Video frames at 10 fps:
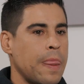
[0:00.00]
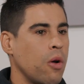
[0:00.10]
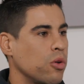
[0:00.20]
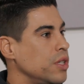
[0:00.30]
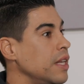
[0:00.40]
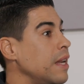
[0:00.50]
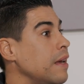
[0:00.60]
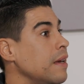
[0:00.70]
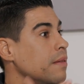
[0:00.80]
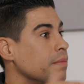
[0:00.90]

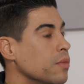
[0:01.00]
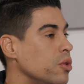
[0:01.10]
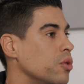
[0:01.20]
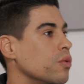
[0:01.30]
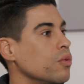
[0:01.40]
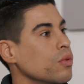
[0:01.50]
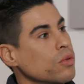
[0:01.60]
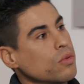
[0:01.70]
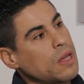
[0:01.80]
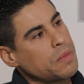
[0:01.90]
oscilé mucho.
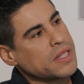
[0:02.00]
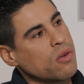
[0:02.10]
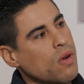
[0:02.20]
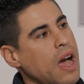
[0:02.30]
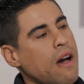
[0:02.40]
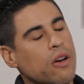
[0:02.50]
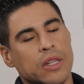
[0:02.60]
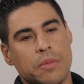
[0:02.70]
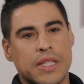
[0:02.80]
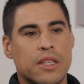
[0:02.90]
Unas veces jugaba,
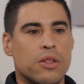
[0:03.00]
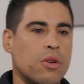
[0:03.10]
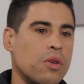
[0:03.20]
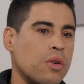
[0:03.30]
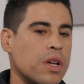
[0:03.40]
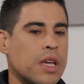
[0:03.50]
otras veces no.